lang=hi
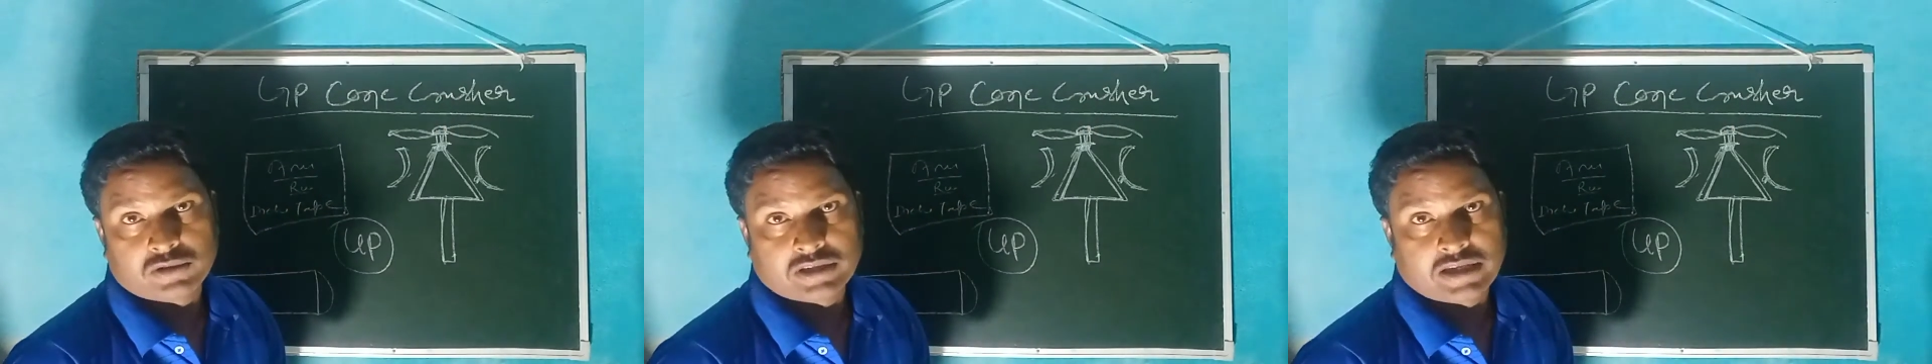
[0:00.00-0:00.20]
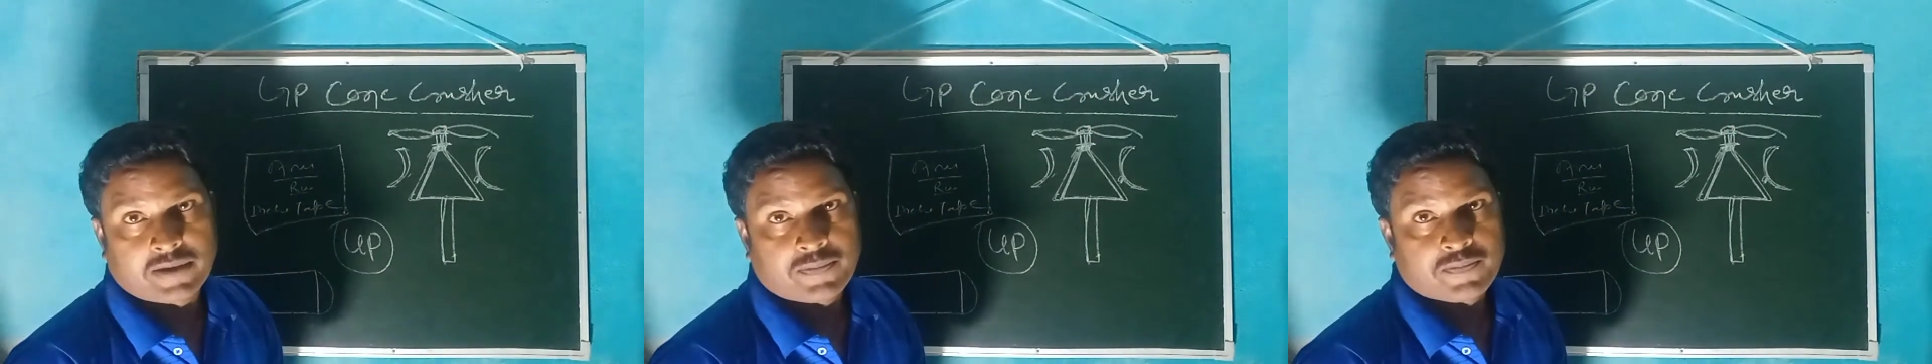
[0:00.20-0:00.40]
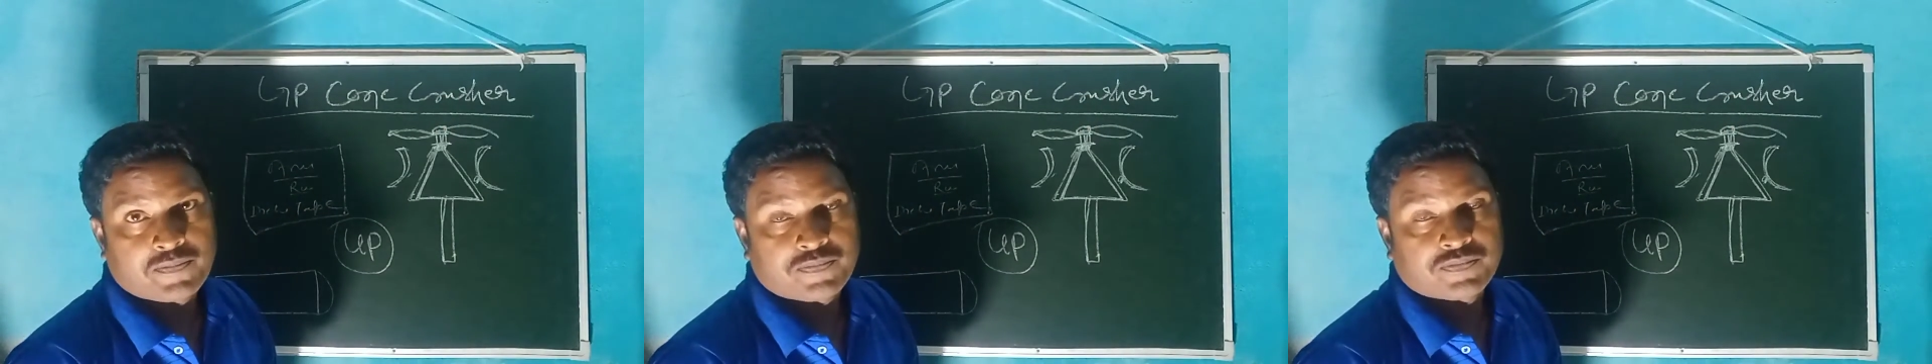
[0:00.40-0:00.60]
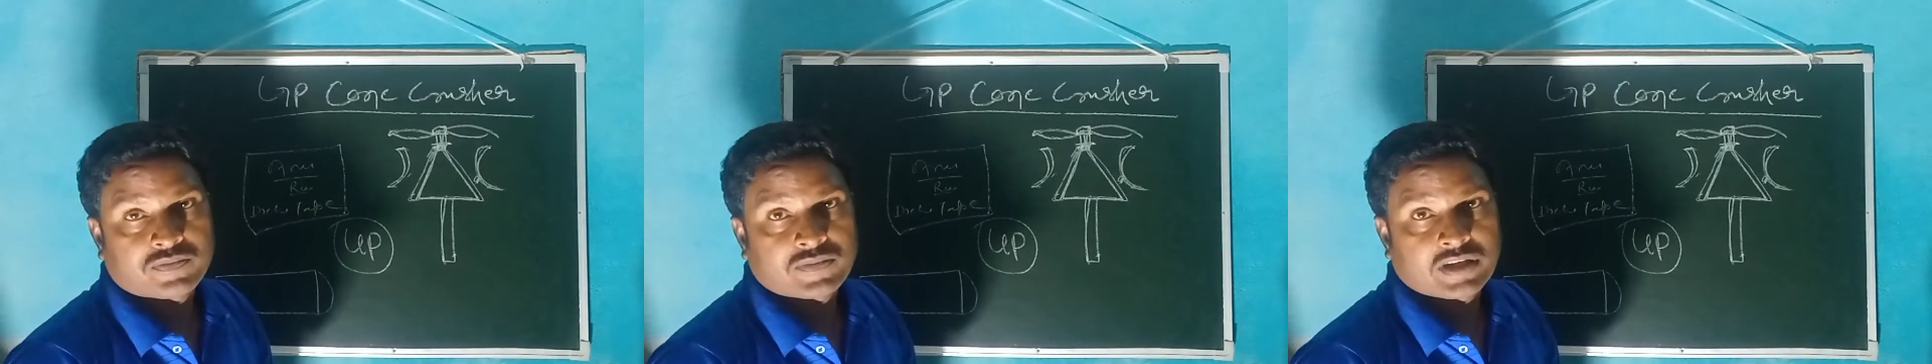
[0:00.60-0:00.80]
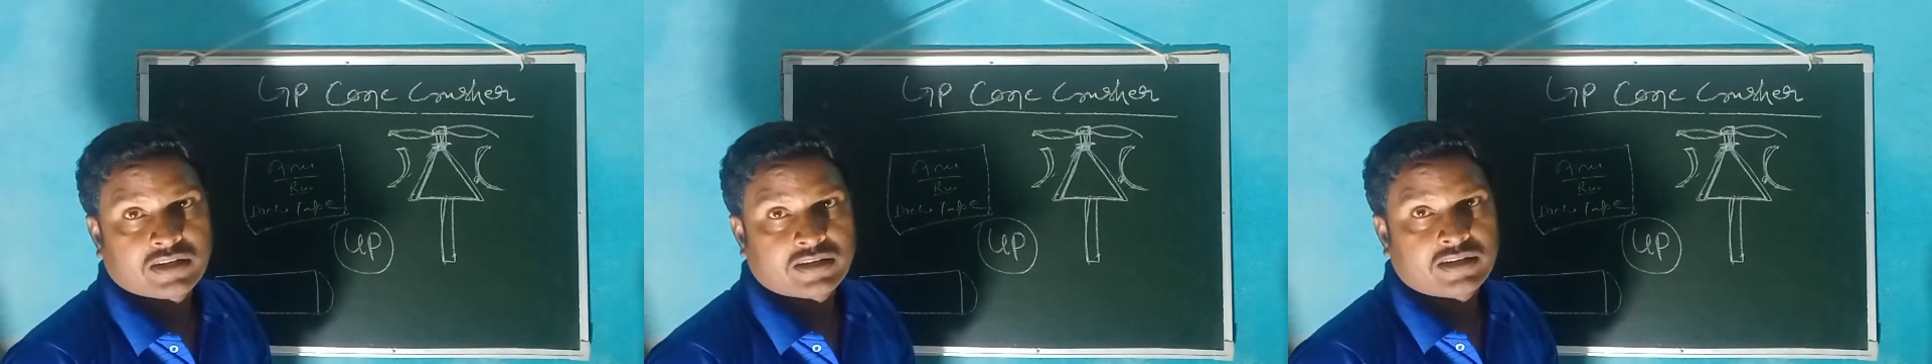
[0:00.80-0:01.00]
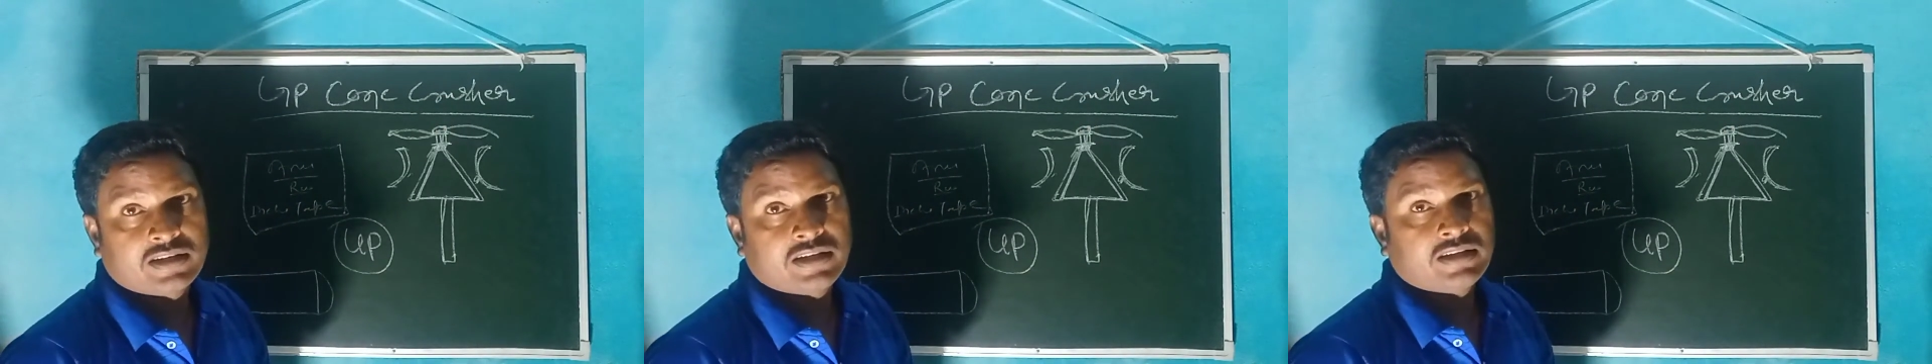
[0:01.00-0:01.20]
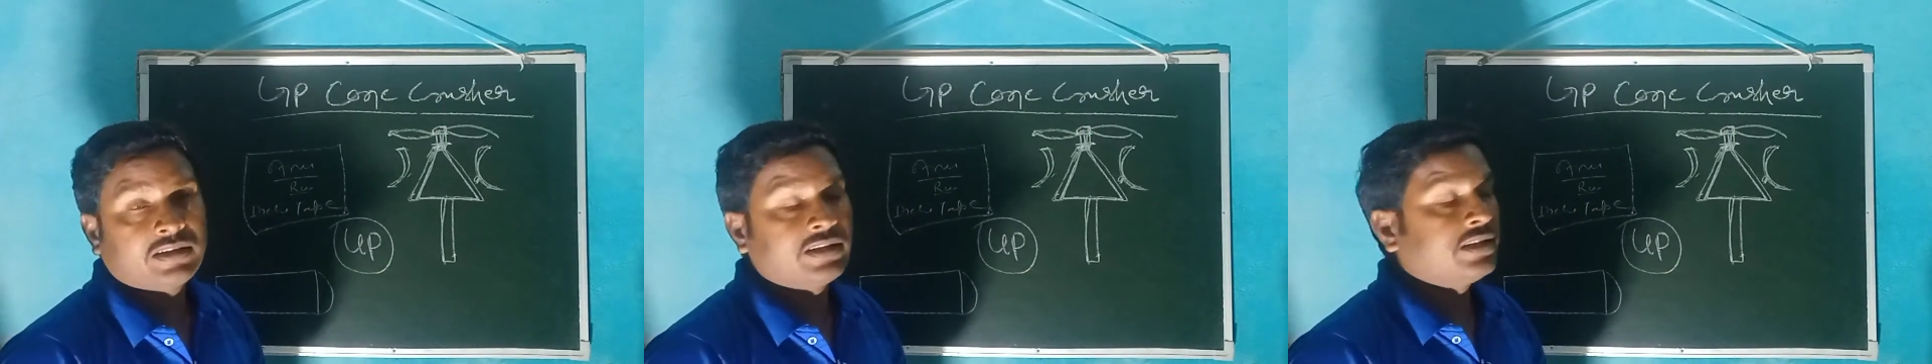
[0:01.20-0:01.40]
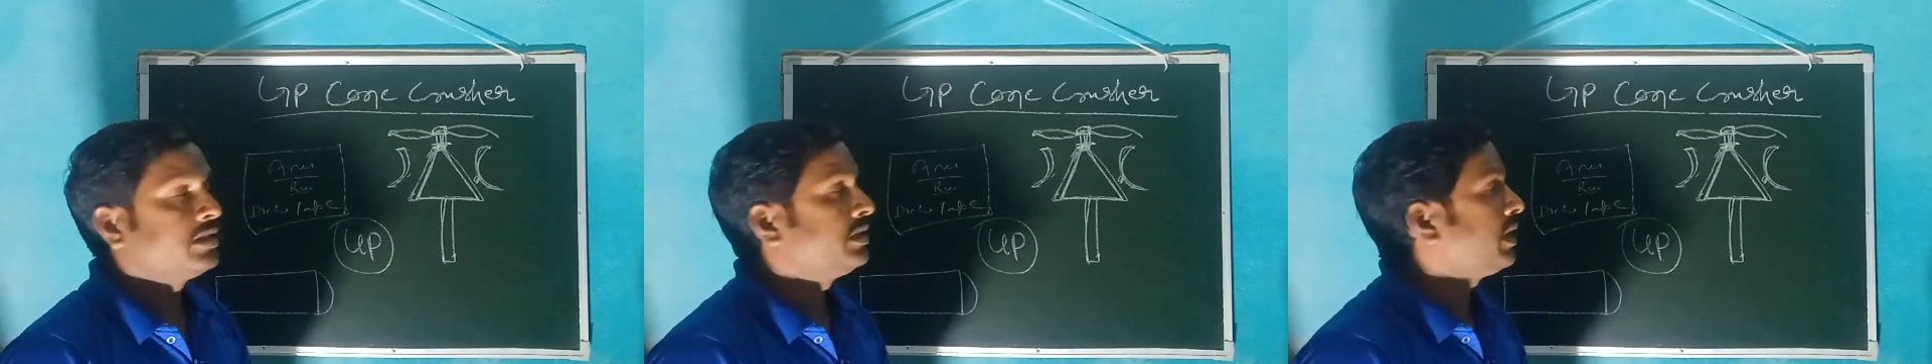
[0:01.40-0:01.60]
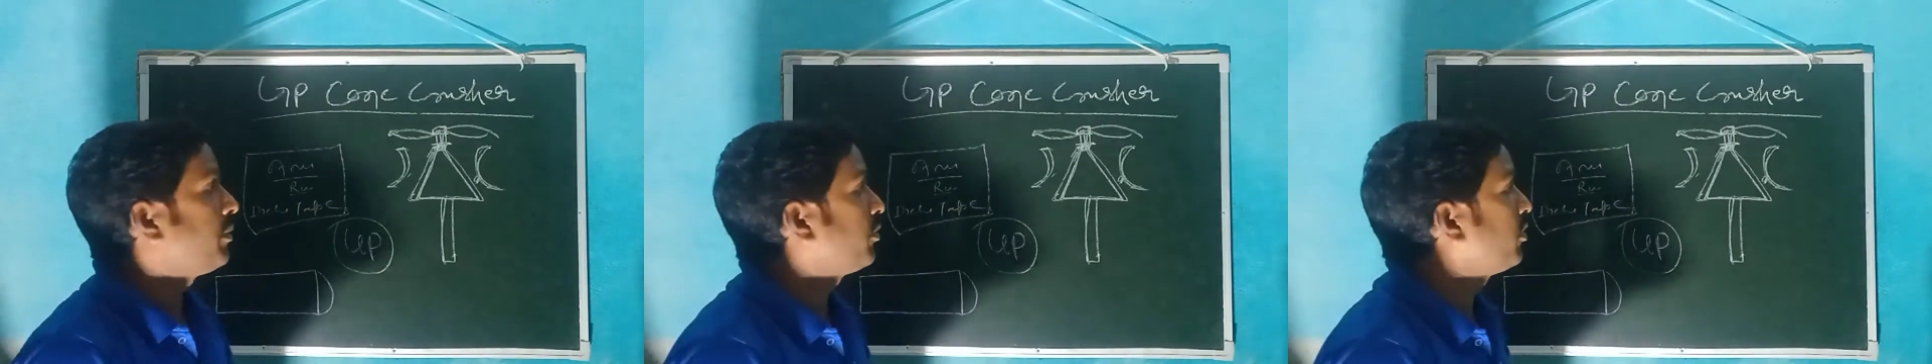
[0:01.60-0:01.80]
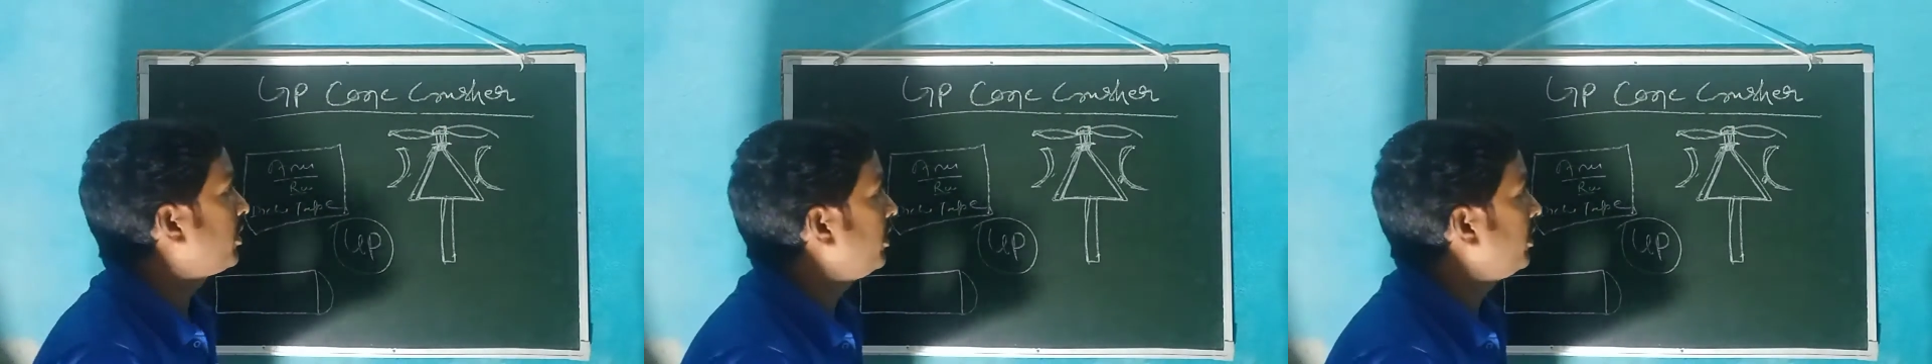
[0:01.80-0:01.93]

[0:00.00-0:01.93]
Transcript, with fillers: गया ठीक है तो ये चीज़ आपको